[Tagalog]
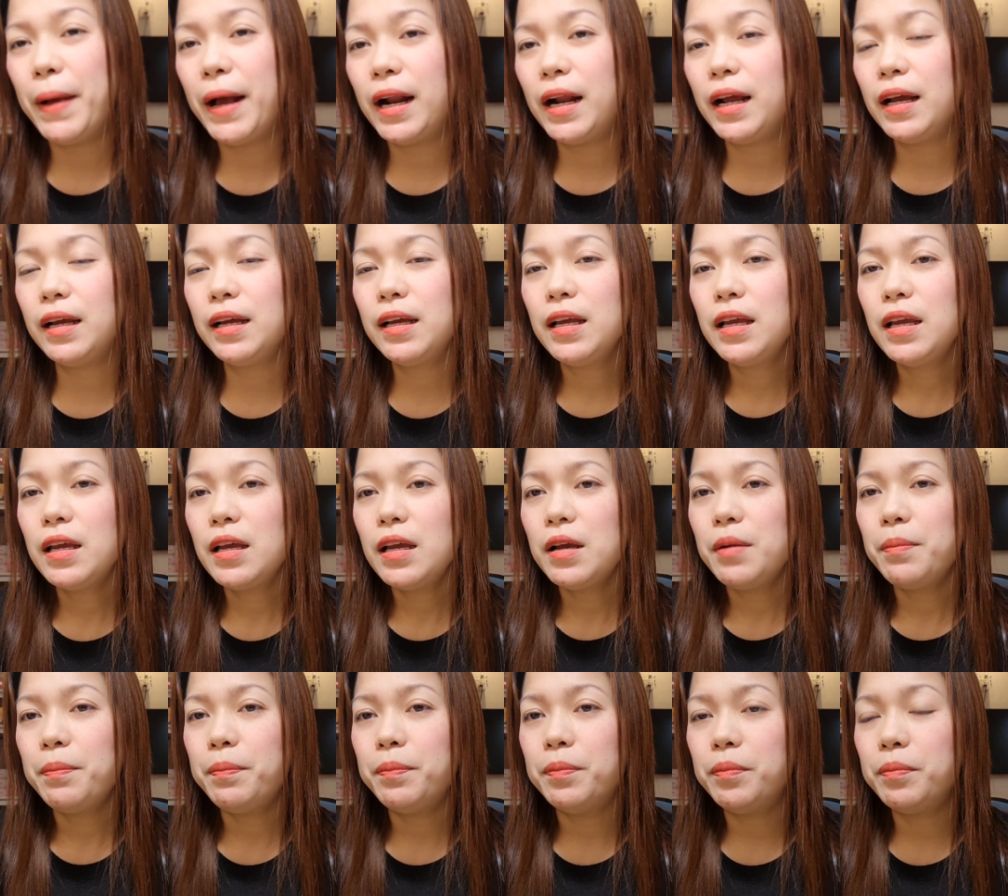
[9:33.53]
Parang
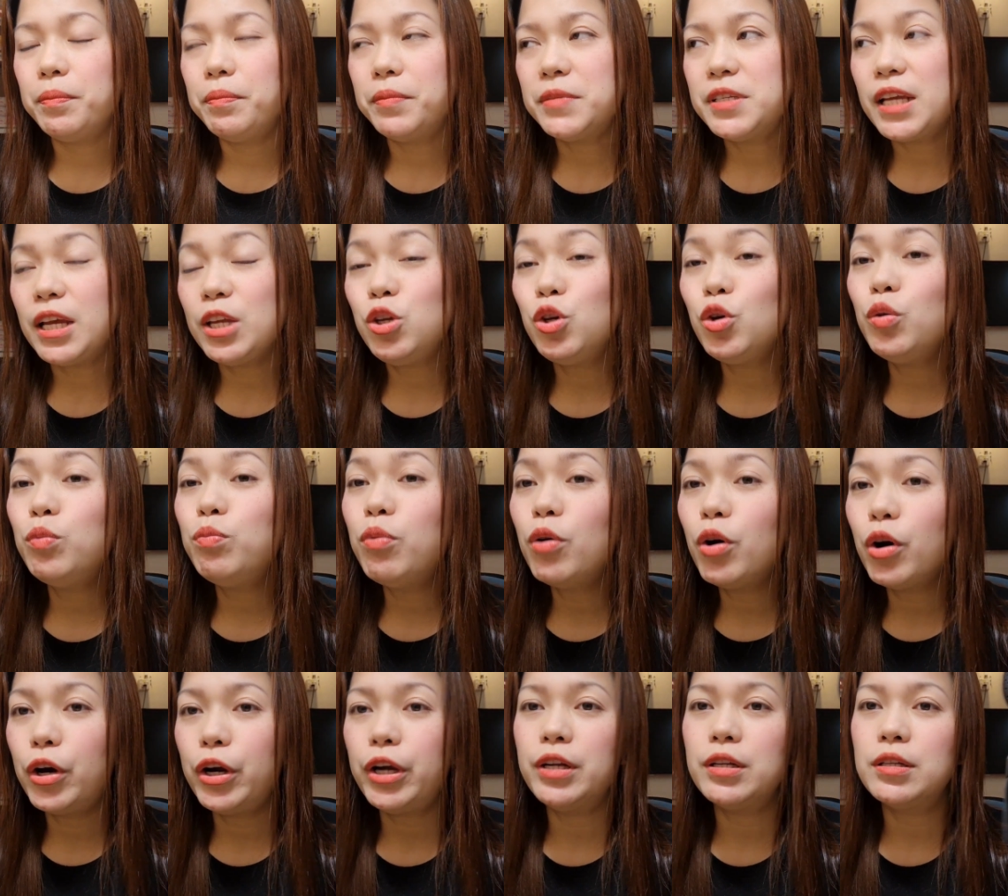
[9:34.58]
sa
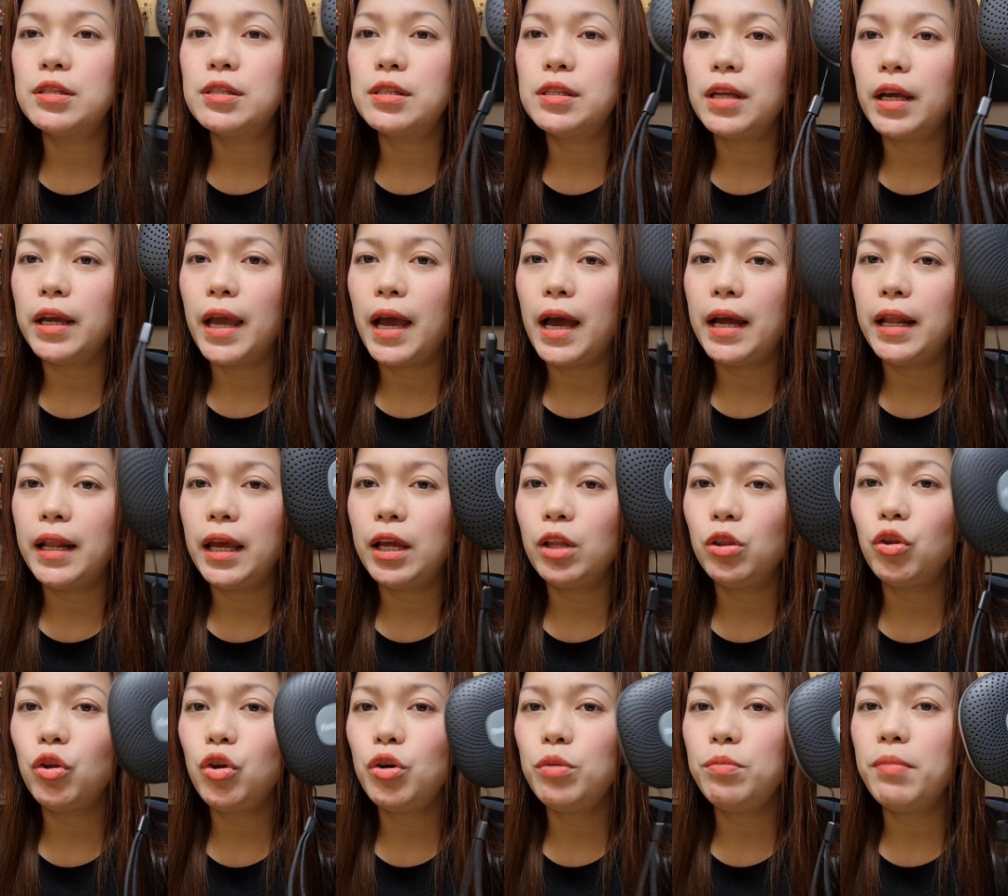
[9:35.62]
newborns, ayan,
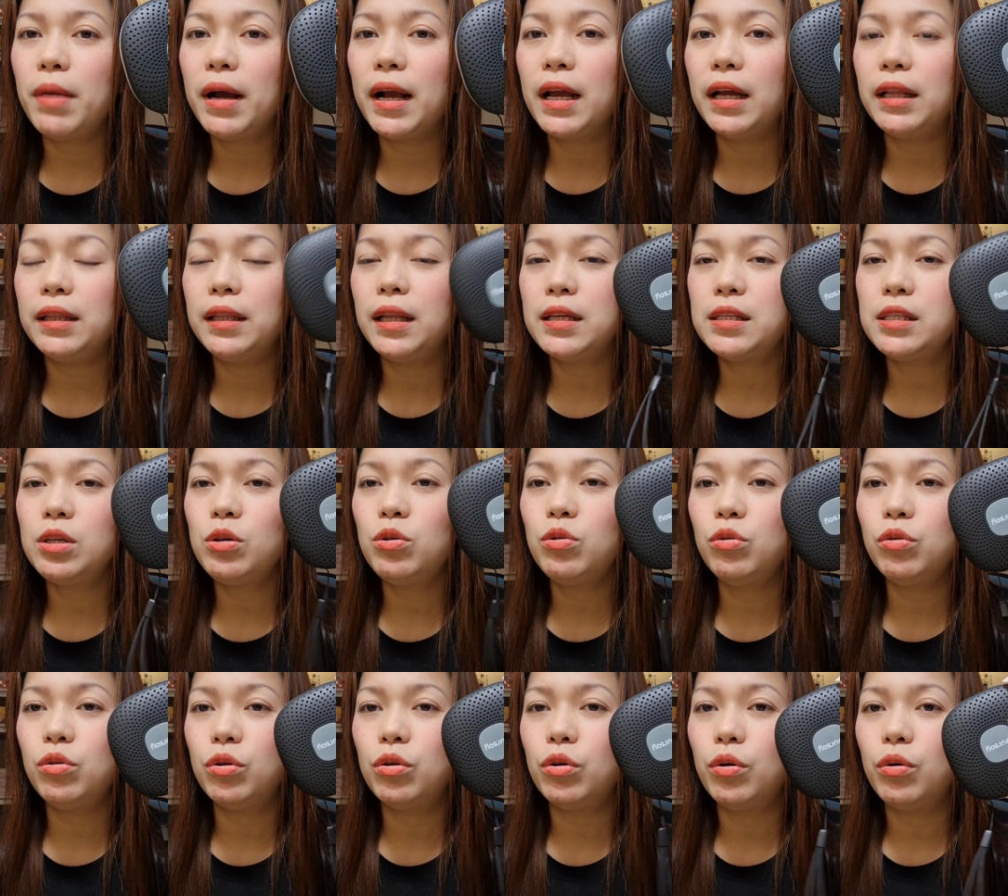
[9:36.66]
ito yung maganda
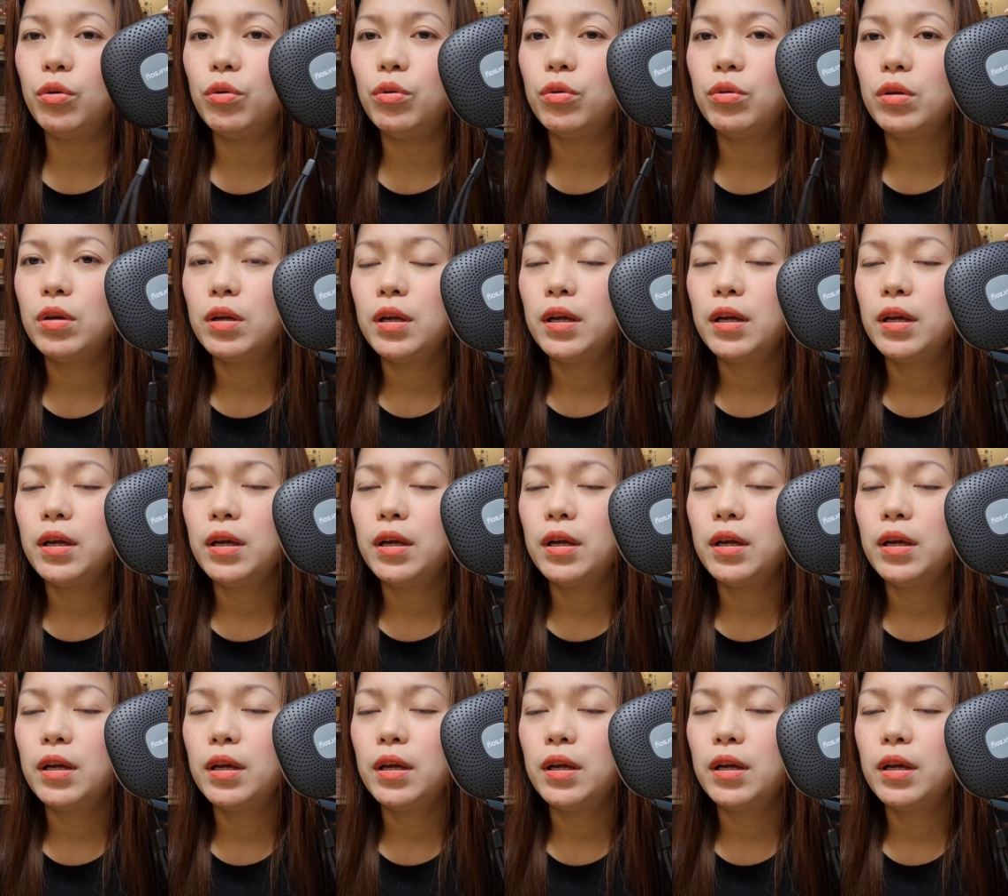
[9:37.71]
siguro.